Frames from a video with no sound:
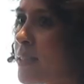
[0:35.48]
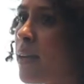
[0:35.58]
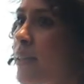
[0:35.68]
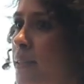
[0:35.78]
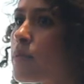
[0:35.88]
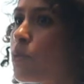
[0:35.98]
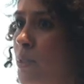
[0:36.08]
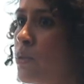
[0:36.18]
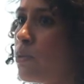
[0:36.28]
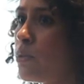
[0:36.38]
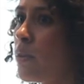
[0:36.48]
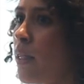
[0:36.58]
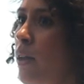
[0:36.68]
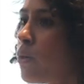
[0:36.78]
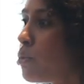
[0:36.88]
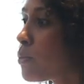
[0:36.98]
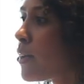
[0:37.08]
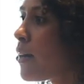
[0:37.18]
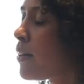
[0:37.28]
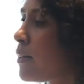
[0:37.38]
في السيمانه ديال
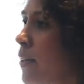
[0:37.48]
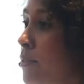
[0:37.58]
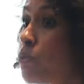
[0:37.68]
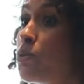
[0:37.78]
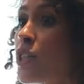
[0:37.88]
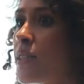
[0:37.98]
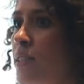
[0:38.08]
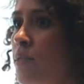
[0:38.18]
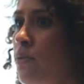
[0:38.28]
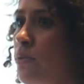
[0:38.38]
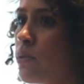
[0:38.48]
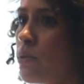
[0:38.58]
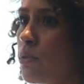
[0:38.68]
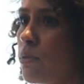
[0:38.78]
من 24 حتى 30